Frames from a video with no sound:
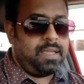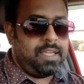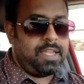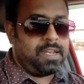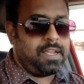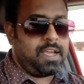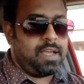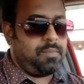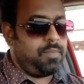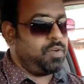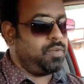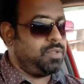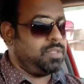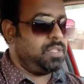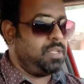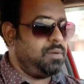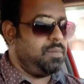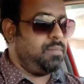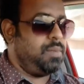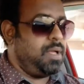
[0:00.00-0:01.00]
இன்கம்மை
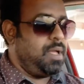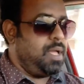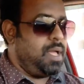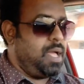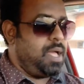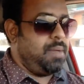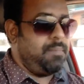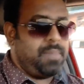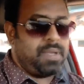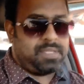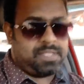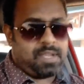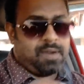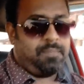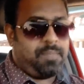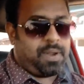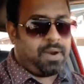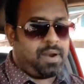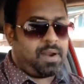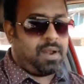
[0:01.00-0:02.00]
வந்து
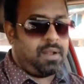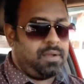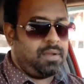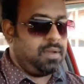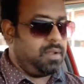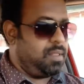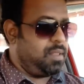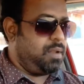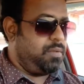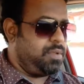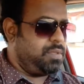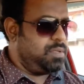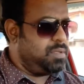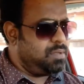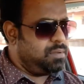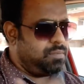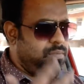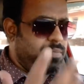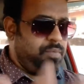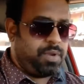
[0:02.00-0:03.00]
மெஷர் பண்ணுறாங்கிறதுல வந்து
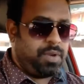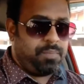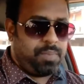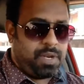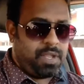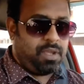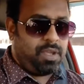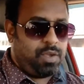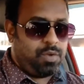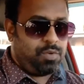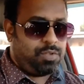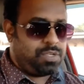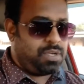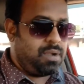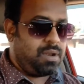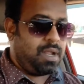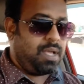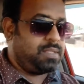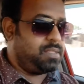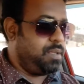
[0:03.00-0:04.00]
ஒரு பெரிய ஹியூஜ்
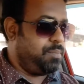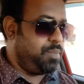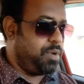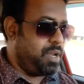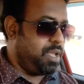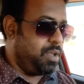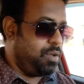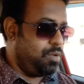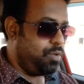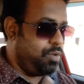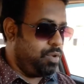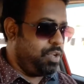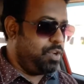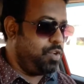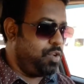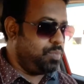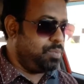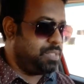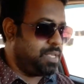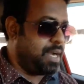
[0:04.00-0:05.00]
கிளாஸ் இப்போ நீங்கள் ஒரு
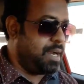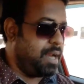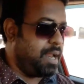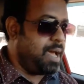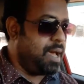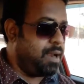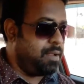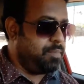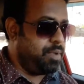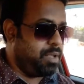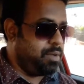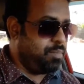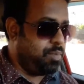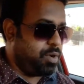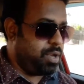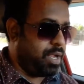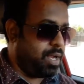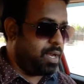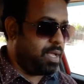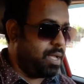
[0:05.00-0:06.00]
யூடியூப் சேனல் ஆரம்பிக்க
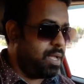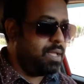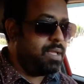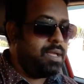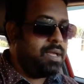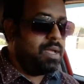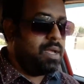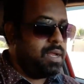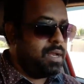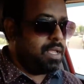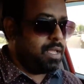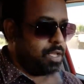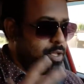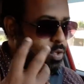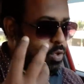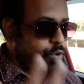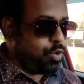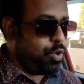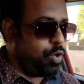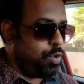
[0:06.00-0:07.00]
போகிறீங்கன்னா
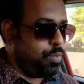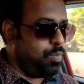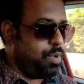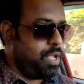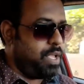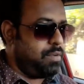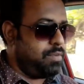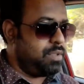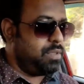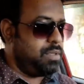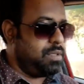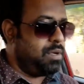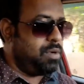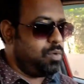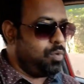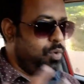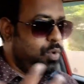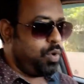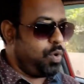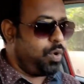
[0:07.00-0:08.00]
நீங்கள் யூடியூப்லேயே வந்து
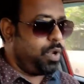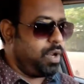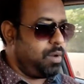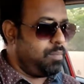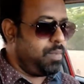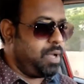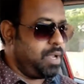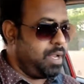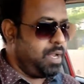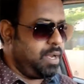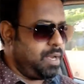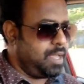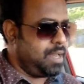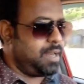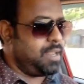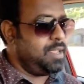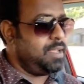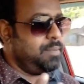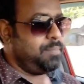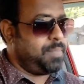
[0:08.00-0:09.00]
டுட்டோரியல் மாதிரி
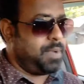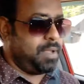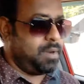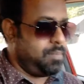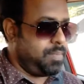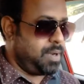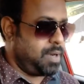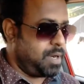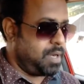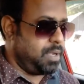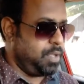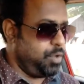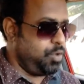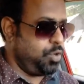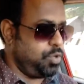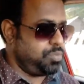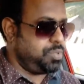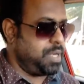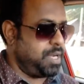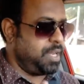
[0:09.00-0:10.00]
நிறைய பேர் பண்ணுறாங்க
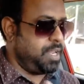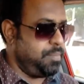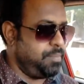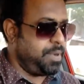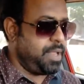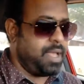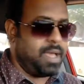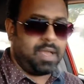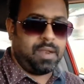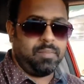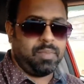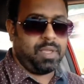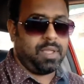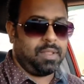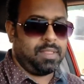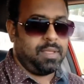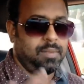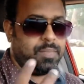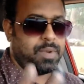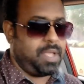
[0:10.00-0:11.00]
யூடியூப் சேனல் எப்படி
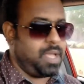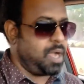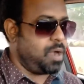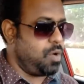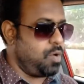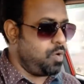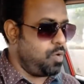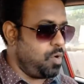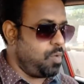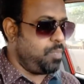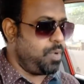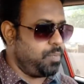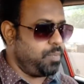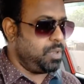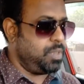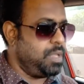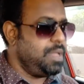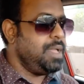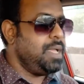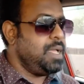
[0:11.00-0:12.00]
ஆரம்பிக்கிறது எப்படி அக்கௌண்ட் ஓப்பன்
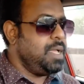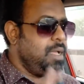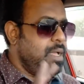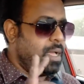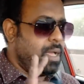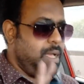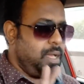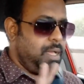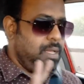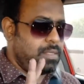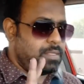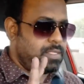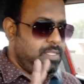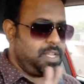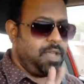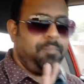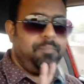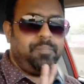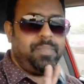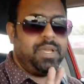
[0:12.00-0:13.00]
பண்ணுறது
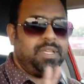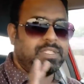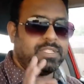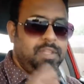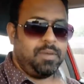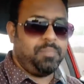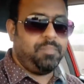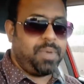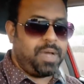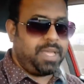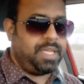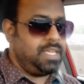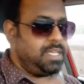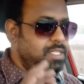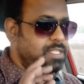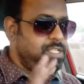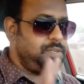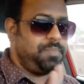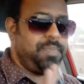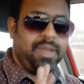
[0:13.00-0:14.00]
ஸ்டெப் பை ஸ்டெப்பாக
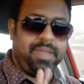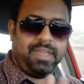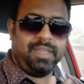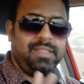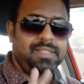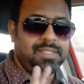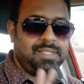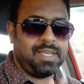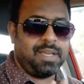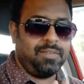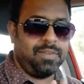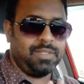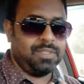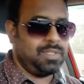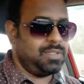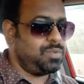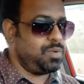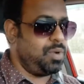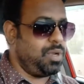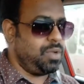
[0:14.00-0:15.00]
இன்ச் பை இன்ச்சாக
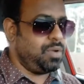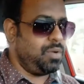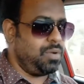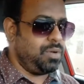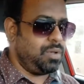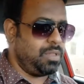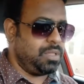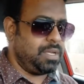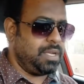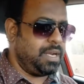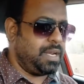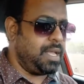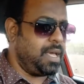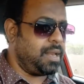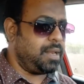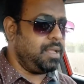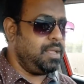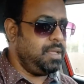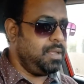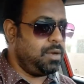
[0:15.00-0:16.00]
வந்து சொல்லிக் கொடுக்கறதுக்கு
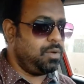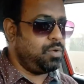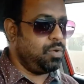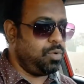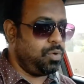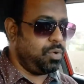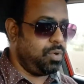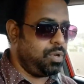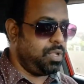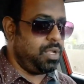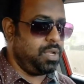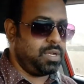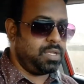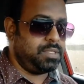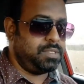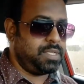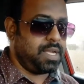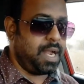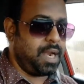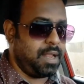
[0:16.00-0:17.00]
நிறைய டுட்டோரியல்
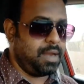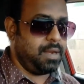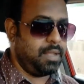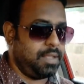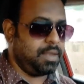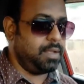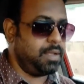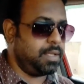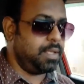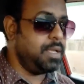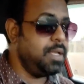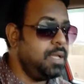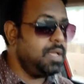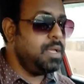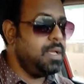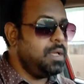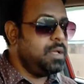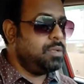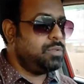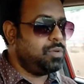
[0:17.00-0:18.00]
சேனல் இருக்குது
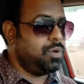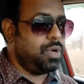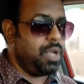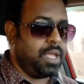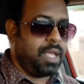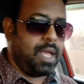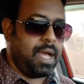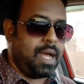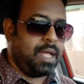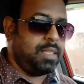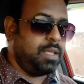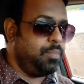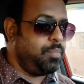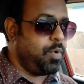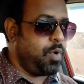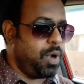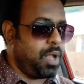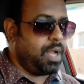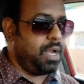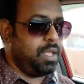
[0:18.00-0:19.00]
ஸோ நீங்கள் அதை
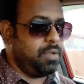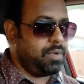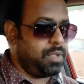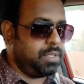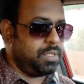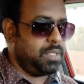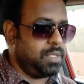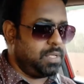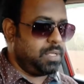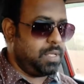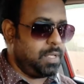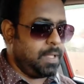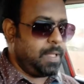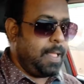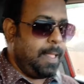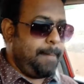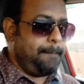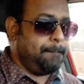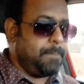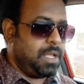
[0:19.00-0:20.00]
போனாலே வந்து
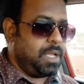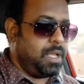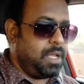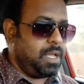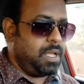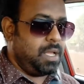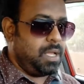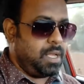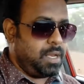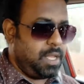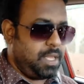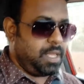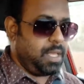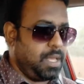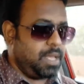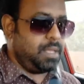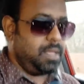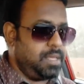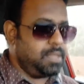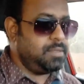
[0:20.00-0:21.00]

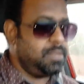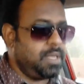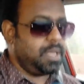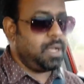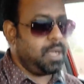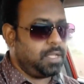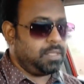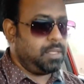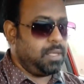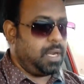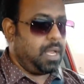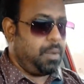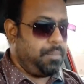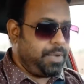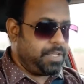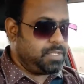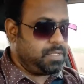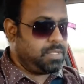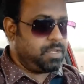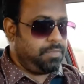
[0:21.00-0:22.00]
நீங்கள் ஈஸியாக கற்றுக்கலாம்
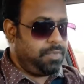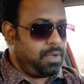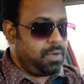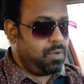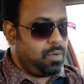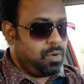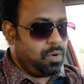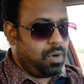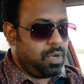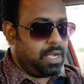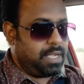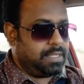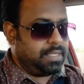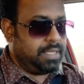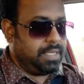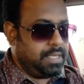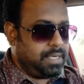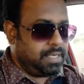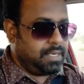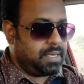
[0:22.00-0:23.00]
ஃபஸ்ட் ஆஃப் ஆல் உங்களுக்கு அந்த
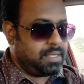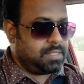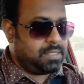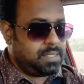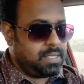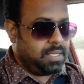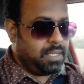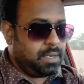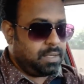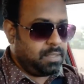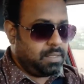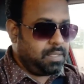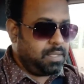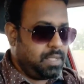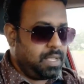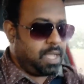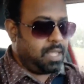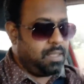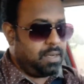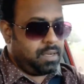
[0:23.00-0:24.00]
இன்ட்ரெஸ்ட் இருந்து
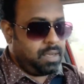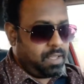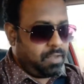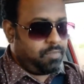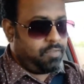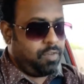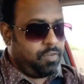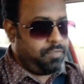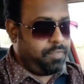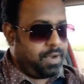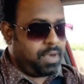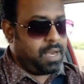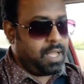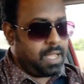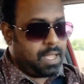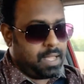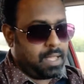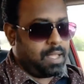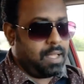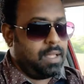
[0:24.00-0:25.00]
அதில் நீங்கள்
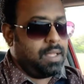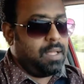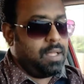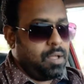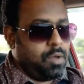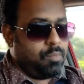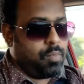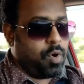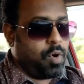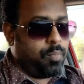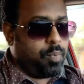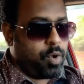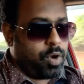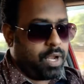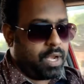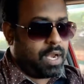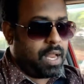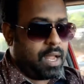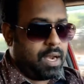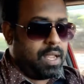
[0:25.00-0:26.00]
ஃபுல்ஃபில்லாக போக
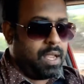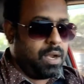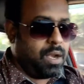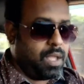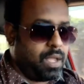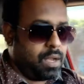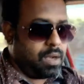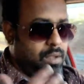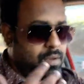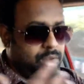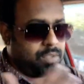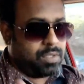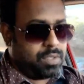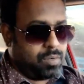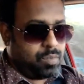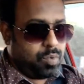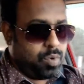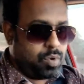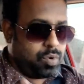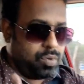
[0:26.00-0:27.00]
போகிறீங்கனாலே நீங்களுக்கு வந்து
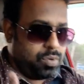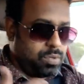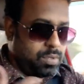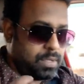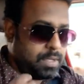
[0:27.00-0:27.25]
ஒரு